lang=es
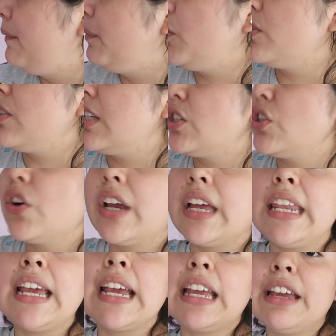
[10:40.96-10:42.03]
Entonces no
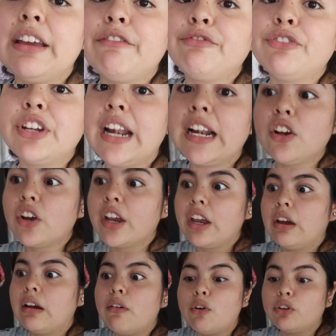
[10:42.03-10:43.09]
quería que fuera algo
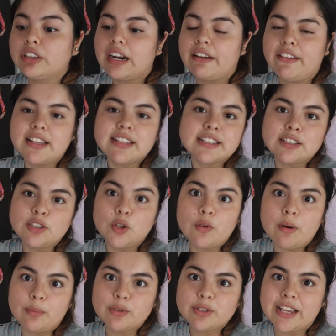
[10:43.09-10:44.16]
que otra vez no
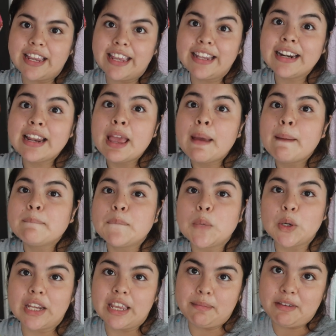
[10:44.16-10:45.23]
vamos a ir
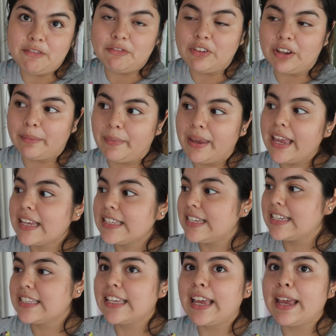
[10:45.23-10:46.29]
porque me enfermé.
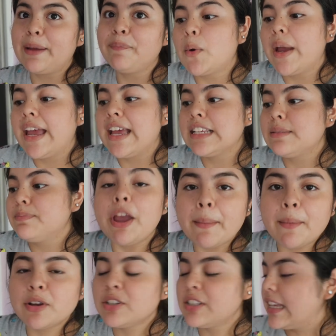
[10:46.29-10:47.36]
Así es que pues
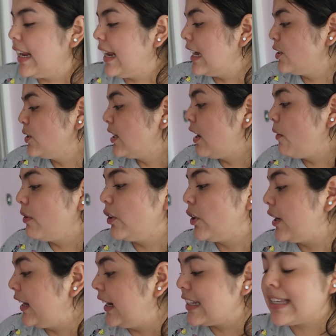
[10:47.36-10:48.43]
fuimos. El caso es que cuando
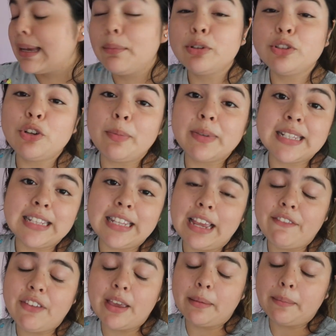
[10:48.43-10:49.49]
regresamos yo me
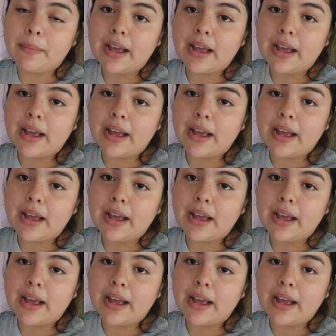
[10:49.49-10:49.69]
sentía bien